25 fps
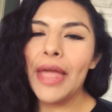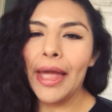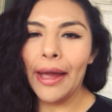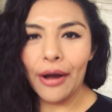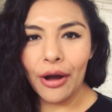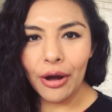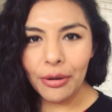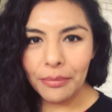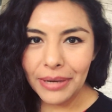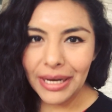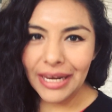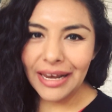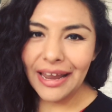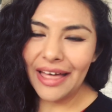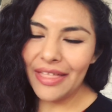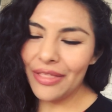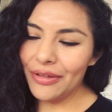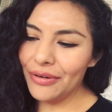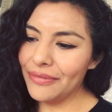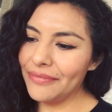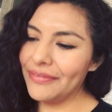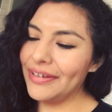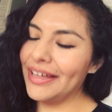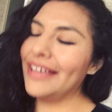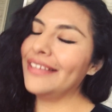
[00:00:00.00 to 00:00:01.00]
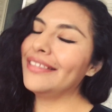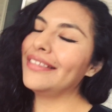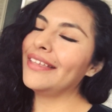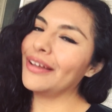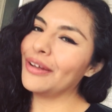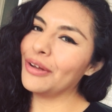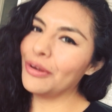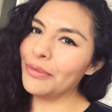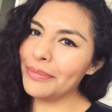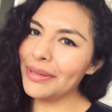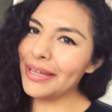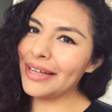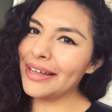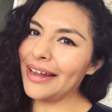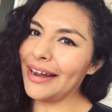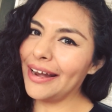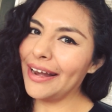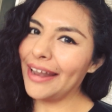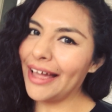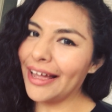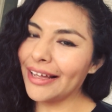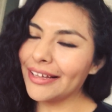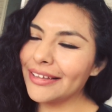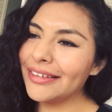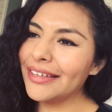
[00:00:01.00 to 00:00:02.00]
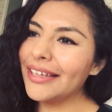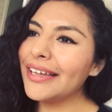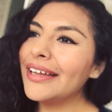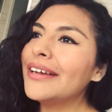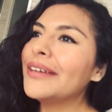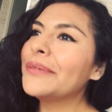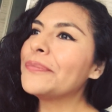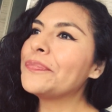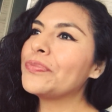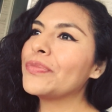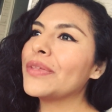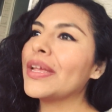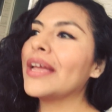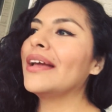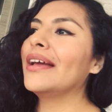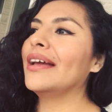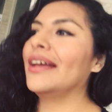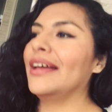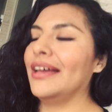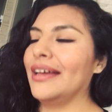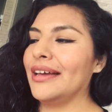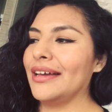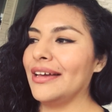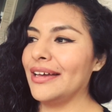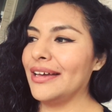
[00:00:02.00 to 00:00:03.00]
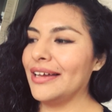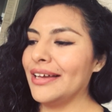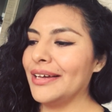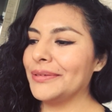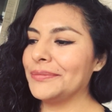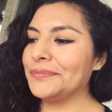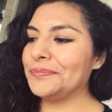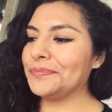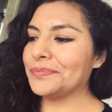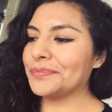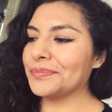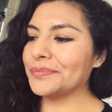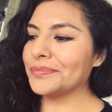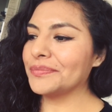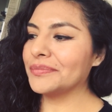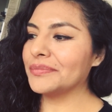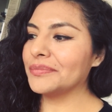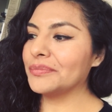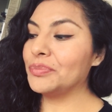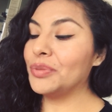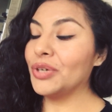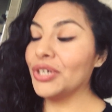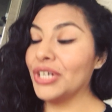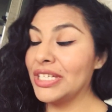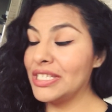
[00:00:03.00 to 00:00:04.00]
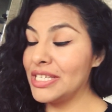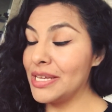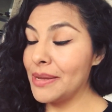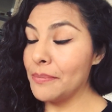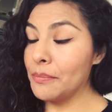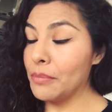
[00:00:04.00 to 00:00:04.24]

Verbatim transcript: tengo mi lado B, tengo mi carácter Em, por,